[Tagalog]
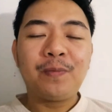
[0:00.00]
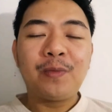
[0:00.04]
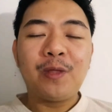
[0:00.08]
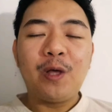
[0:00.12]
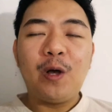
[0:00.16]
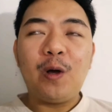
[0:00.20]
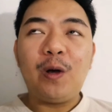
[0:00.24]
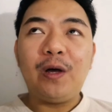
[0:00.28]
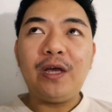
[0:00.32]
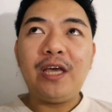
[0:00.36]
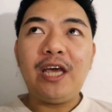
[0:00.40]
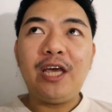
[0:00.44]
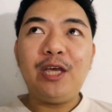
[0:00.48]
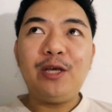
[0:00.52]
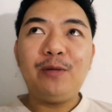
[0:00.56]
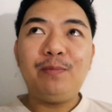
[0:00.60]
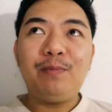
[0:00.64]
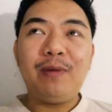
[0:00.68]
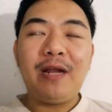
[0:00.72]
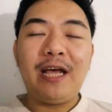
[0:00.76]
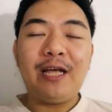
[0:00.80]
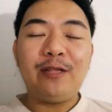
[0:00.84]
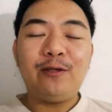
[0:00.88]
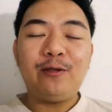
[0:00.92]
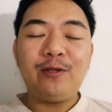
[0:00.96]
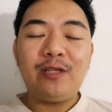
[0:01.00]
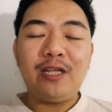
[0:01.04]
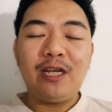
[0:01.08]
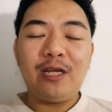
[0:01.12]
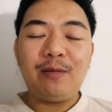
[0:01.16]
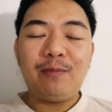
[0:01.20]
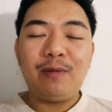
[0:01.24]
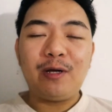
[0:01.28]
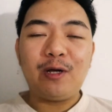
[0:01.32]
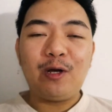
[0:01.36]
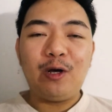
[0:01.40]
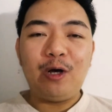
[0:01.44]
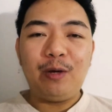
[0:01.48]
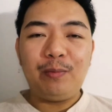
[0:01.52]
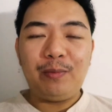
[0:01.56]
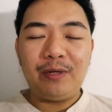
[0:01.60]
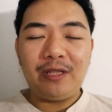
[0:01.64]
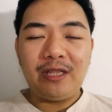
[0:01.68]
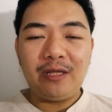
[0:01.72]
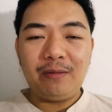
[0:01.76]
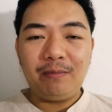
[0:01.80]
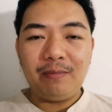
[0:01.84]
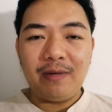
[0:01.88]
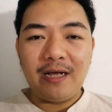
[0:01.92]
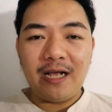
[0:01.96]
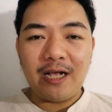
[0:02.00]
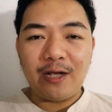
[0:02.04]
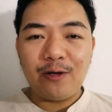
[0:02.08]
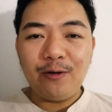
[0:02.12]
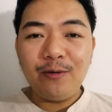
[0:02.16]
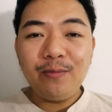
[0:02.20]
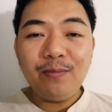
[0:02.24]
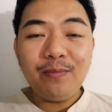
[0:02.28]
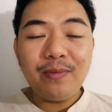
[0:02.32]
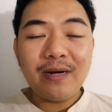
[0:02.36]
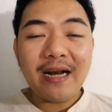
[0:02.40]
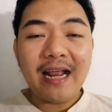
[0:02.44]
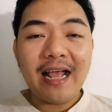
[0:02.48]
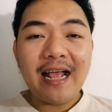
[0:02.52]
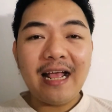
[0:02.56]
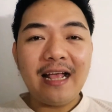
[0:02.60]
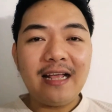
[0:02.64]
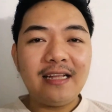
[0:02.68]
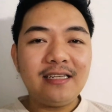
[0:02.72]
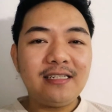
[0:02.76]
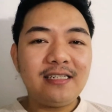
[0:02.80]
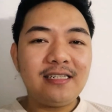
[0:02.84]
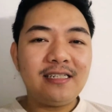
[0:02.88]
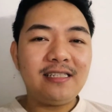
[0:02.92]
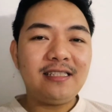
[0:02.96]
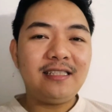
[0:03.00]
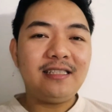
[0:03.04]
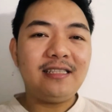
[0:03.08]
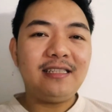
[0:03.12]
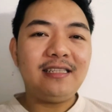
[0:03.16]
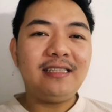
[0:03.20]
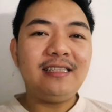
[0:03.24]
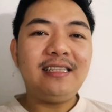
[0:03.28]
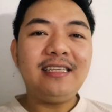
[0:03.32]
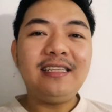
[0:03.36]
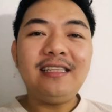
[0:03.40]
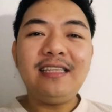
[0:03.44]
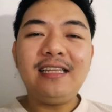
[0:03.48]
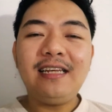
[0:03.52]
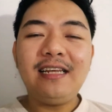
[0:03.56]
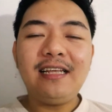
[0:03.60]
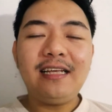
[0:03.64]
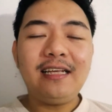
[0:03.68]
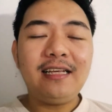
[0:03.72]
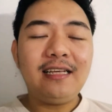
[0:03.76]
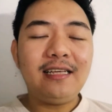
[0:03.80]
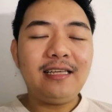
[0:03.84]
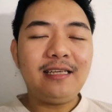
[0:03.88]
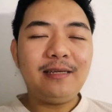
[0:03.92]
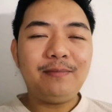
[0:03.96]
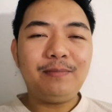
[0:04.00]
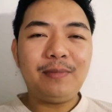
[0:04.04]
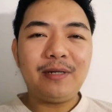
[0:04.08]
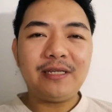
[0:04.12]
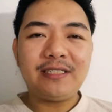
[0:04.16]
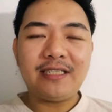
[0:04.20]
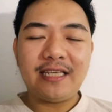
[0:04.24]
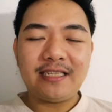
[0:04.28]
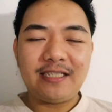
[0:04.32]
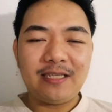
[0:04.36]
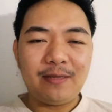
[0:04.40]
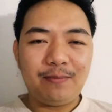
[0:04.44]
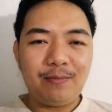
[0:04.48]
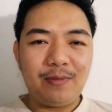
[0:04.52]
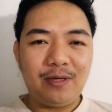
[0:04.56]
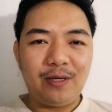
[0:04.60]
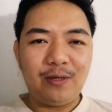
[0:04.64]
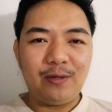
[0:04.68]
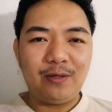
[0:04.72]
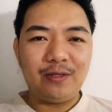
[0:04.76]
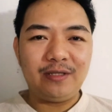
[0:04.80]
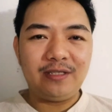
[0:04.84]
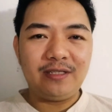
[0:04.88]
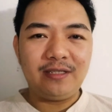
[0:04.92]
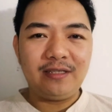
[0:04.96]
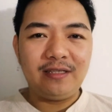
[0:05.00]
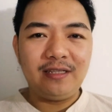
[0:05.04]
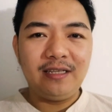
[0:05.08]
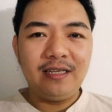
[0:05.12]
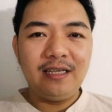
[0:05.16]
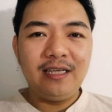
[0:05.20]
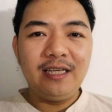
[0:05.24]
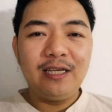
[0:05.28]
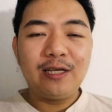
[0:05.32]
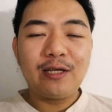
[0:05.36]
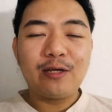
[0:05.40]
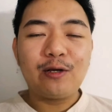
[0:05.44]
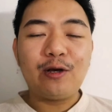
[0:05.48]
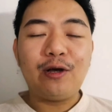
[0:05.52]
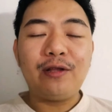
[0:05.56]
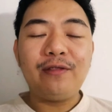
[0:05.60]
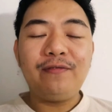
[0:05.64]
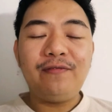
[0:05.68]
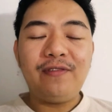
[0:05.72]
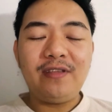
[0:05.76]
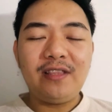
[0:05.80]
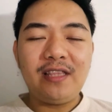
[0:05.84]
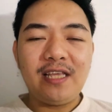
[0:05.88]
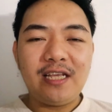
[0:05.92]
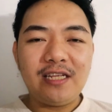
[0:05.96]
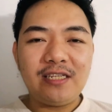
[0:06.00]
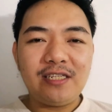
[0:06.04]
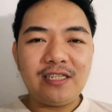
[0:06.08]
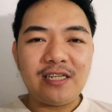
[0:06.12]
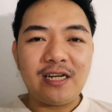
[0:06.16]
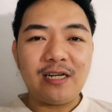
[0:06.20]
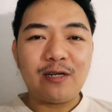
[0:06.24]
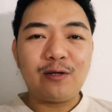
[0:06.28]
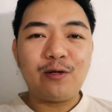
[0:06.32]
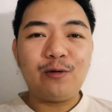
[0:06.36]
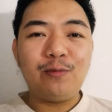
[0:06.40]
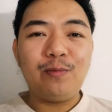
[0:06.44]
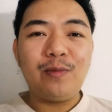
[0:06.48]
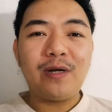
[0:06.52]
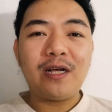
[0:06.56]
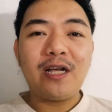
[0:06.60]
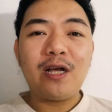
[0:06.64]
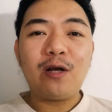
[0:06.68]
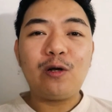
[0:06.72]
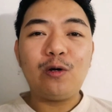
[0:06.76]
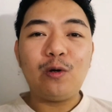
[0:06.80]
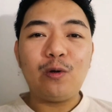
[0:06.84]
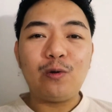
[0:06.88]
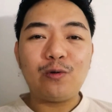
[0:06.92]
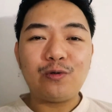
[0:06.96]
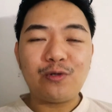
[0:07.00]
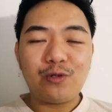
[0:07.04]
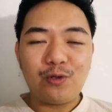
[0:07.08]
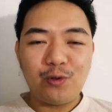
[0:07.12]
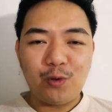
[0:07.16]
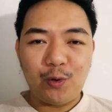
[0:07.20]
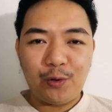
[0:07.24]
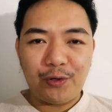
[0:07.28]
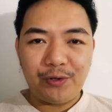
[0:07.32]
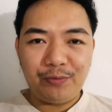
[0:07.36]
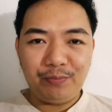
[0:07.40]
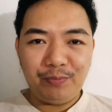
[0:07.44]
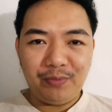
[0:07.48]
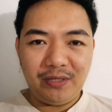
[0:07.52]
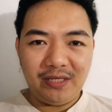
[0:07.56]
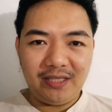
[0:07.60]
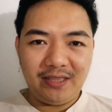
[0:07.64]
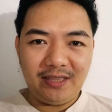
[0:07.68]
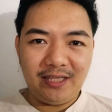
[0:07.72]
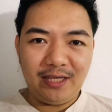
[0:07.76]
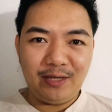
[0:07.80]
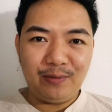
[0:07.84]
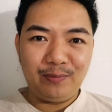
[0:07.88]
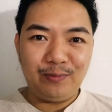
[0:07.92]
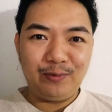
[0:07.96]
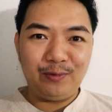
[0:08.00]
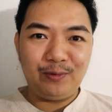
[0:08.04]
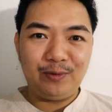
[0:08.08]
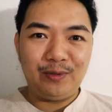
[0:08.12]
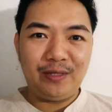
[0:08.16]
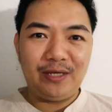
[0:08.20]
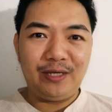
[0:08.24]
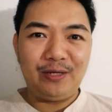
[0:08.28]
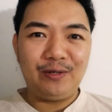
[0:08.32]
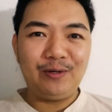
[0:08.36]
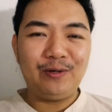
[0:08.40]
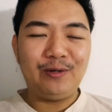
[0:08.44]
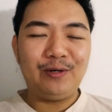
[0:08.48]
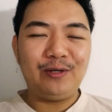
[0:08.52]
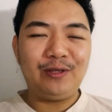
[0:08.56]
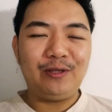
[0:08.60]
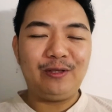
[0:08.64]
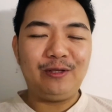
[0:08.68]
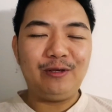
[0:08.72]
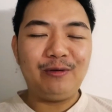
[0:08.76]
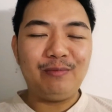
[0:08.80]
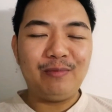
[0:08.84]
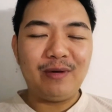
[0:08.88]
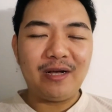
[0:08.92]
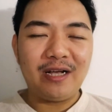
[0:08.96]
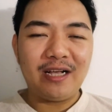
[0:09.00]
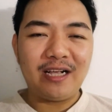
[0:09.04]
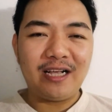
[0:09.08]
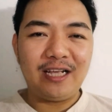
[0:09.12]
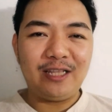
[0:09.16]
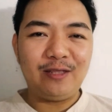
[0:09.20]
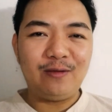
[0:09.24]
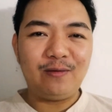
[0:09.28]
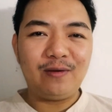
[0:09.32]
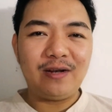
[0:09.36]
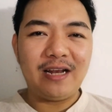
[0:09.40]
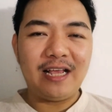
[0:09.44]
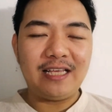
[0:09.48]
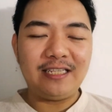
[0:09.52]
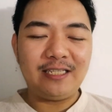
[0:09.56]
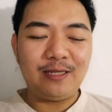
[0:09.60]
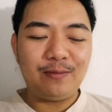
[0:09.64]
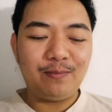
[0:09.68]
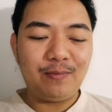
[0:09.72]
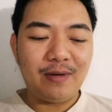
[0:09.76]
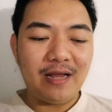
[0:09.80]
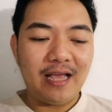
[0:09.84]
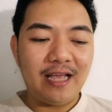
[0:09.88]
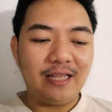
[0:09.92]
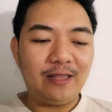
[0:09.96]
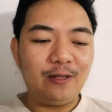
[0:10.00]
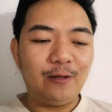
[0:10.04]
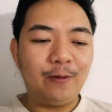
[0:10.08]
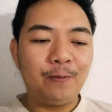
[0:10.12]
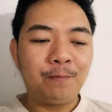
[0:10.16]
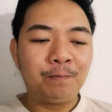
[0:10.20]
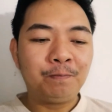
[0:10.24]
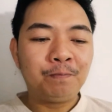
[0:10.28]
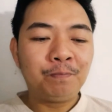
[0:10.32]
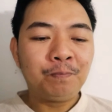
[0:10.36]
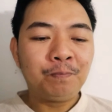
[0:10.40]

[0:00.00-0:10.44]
o kaya yung plano nila mag-open ng bagong branch, hindi nila ipagsasabi yun confidential, kumbaga closed door meeting muna yon yung mga ganong klaseng plano.